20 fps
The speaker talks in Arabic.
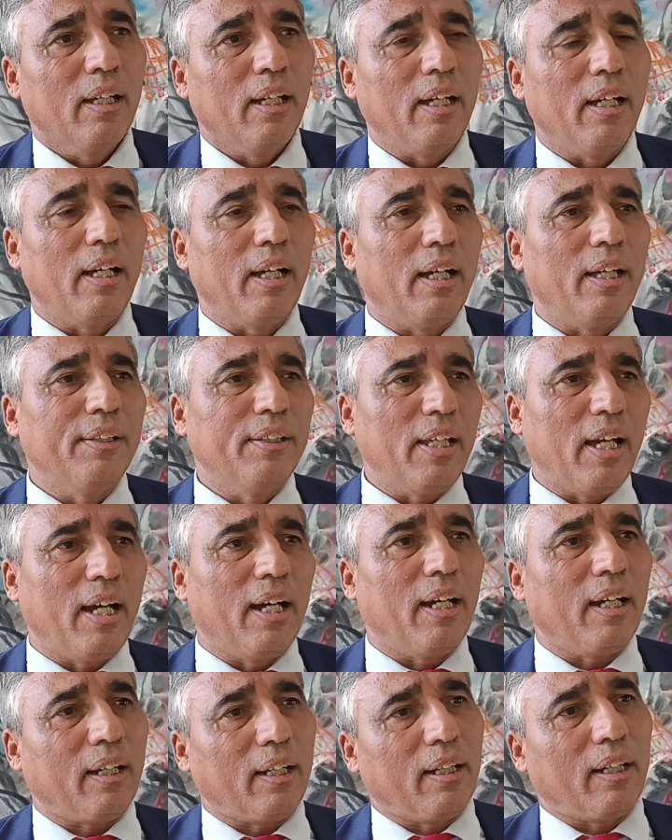آه،
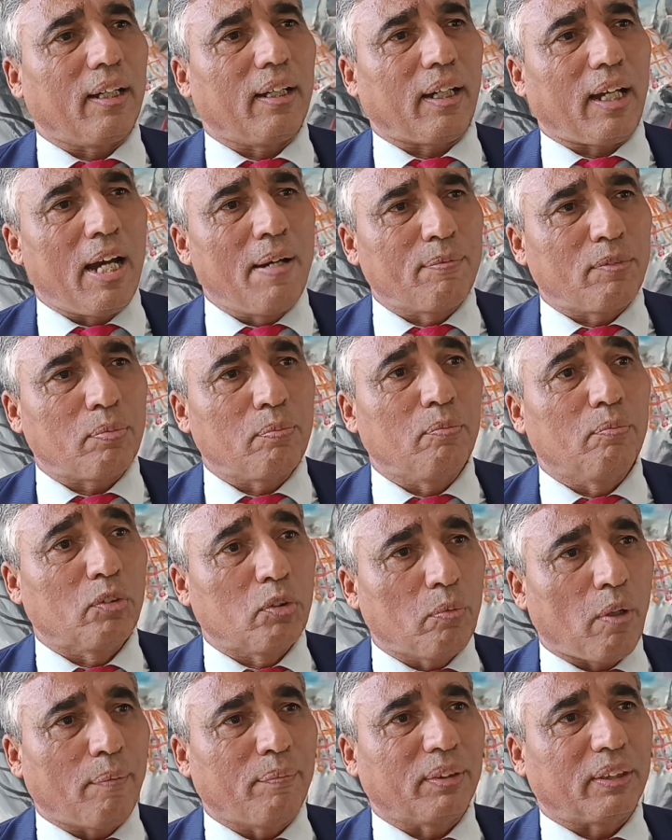انها قامت
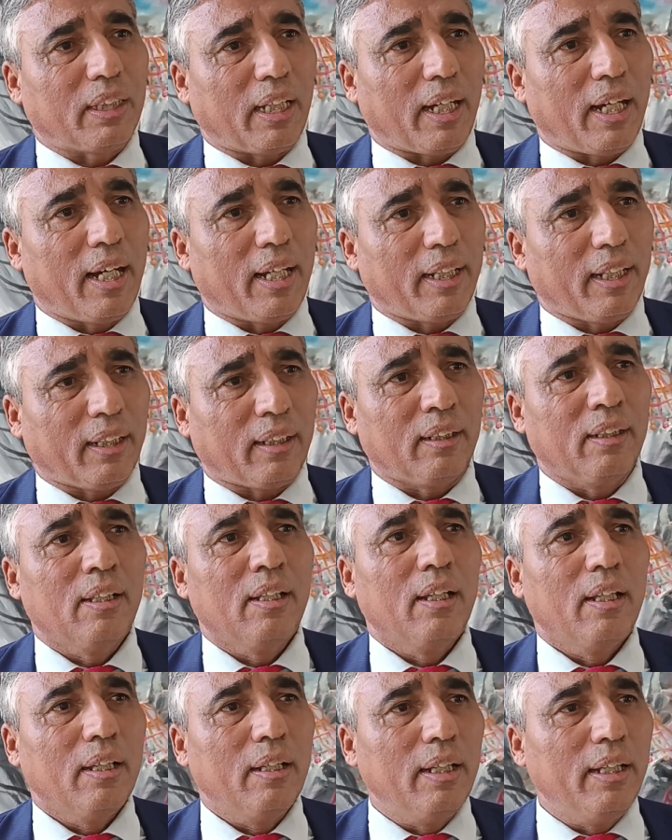بمجموعه من التقارير
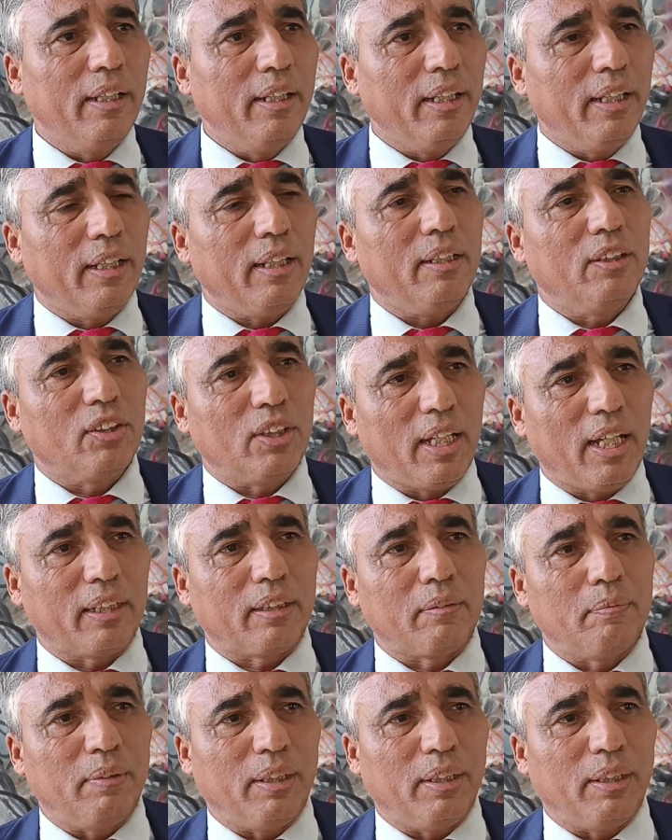للجهات